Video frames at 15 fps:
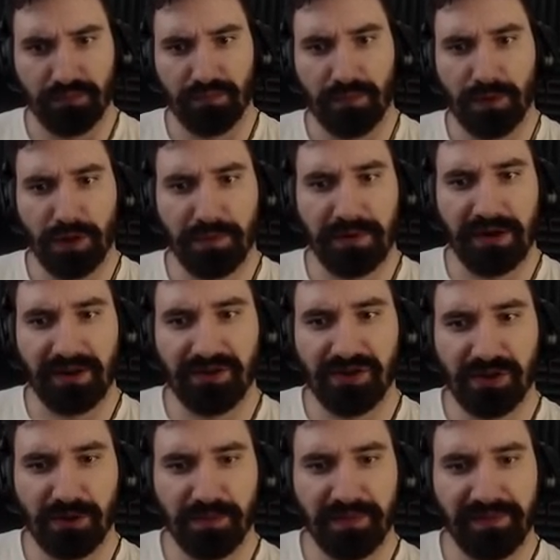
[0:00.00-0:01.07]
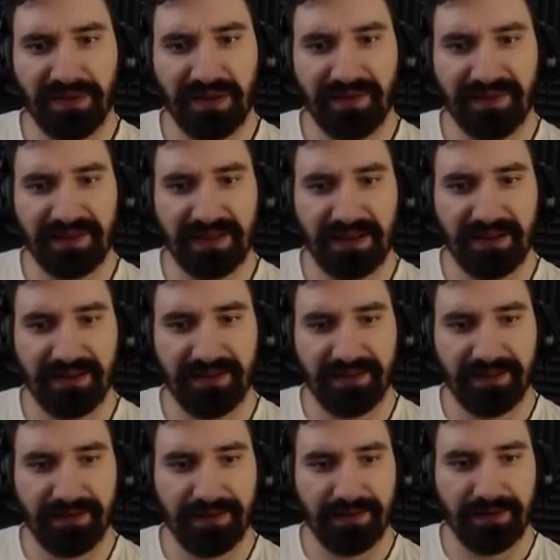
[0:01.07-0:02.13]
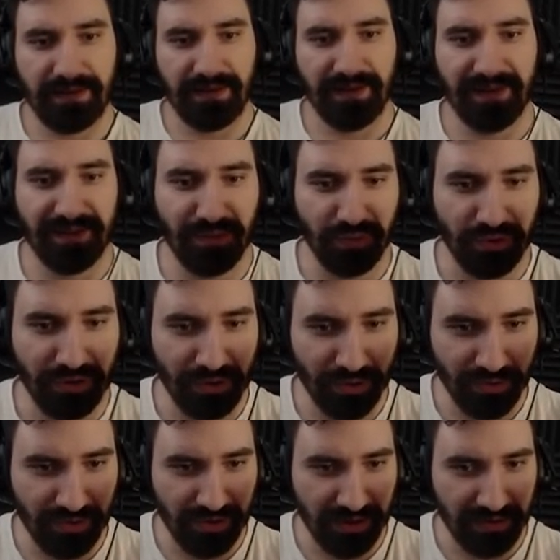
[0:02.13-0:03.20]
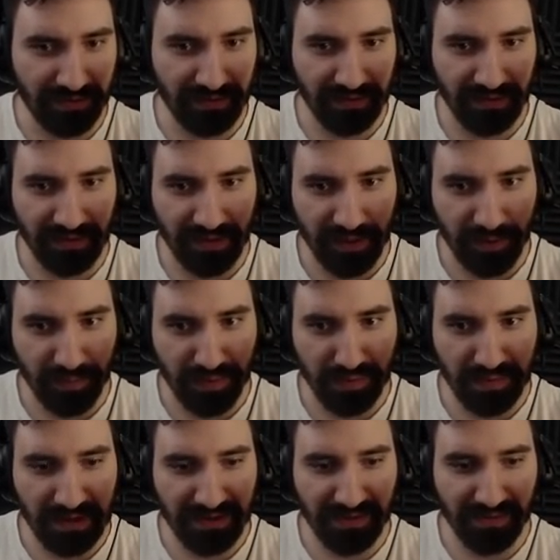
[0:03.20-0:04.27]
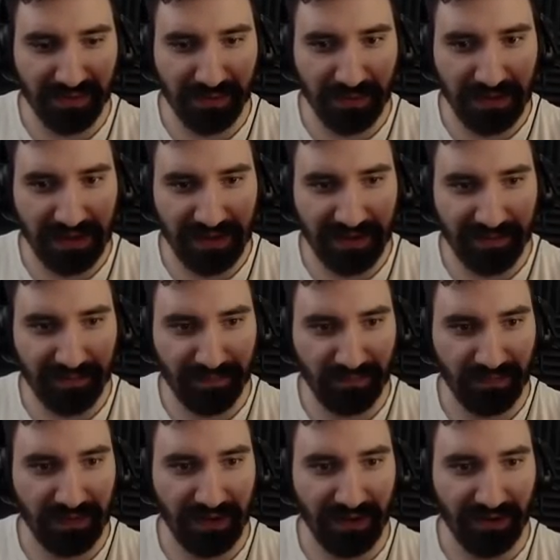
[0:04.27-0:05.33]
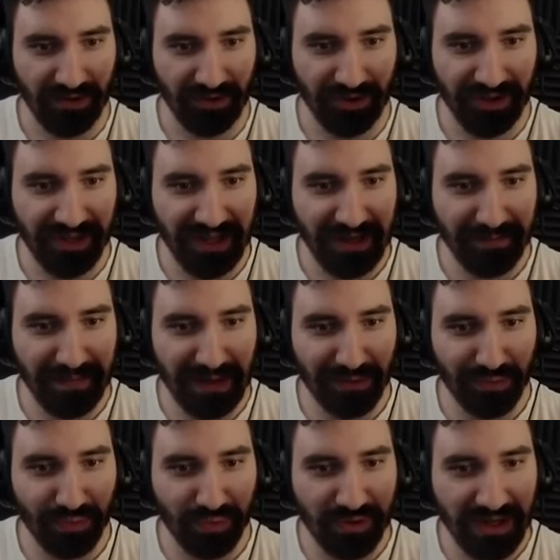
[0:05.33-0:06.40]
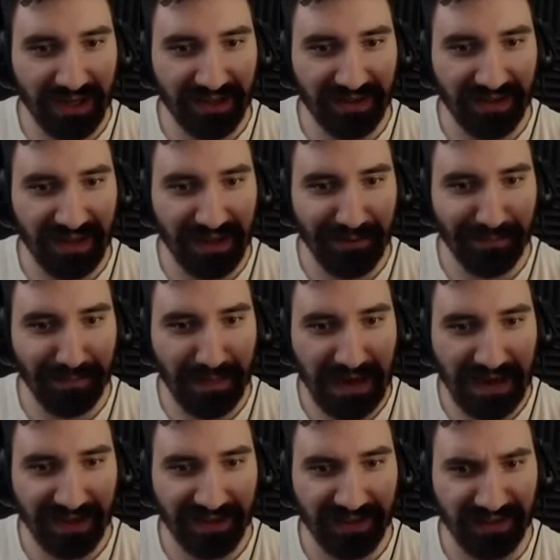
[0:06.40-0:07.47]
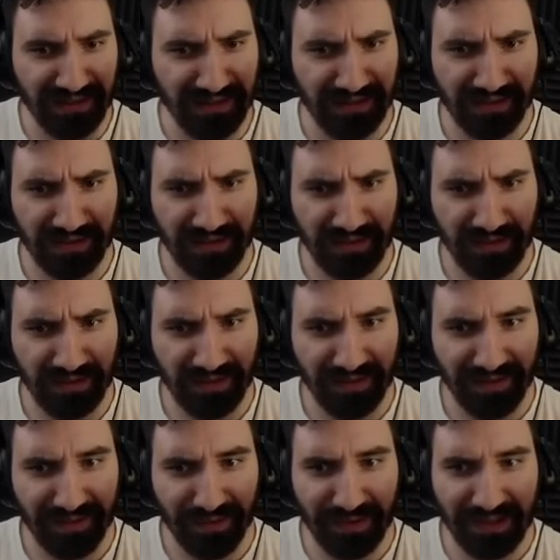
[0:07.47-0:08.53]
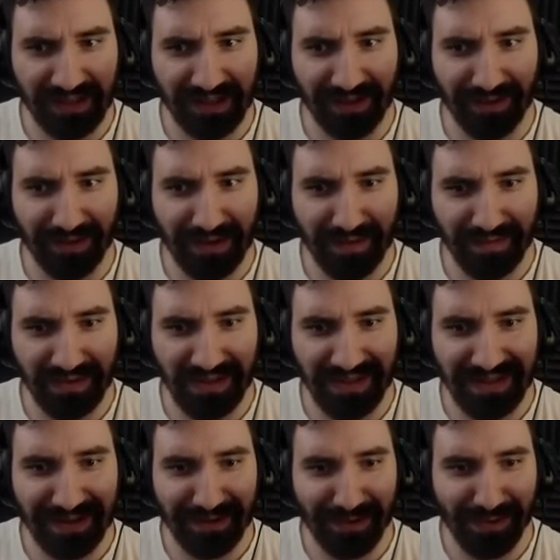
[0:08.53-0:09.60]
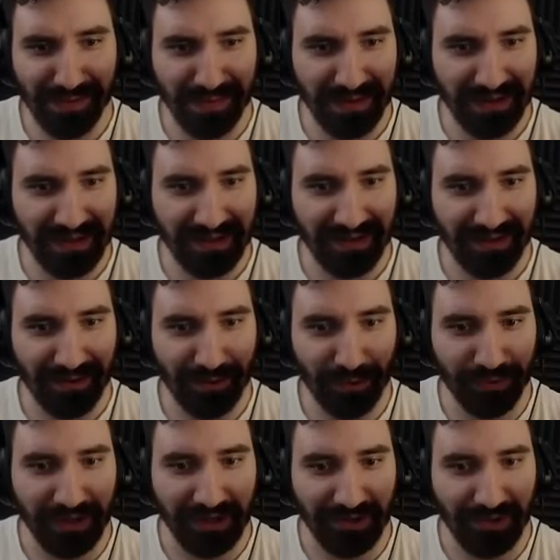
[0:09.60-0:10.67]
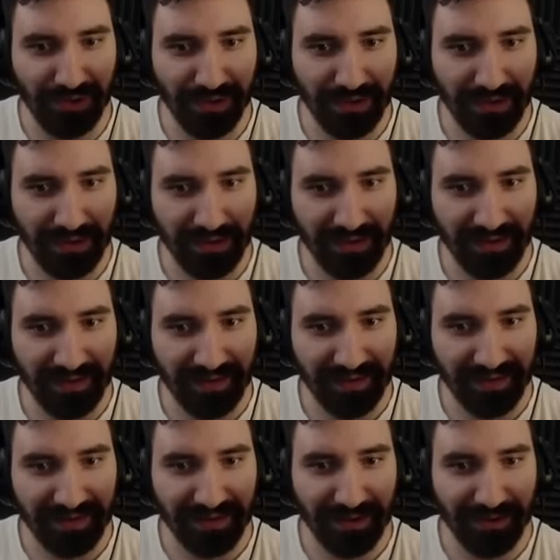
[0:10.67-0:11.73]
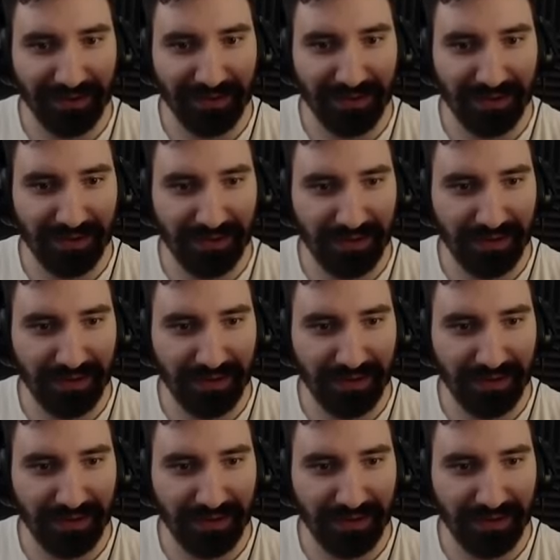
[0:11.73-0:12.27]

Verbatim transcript: Dobra, gdzie tu powinien skręcić? Stój, kto idzie? No, no, no. Przepraszam, szukam. Nie ma tu żadnej magii. Co takiego? Nawet nie dałeś mi odejść. Skończyć?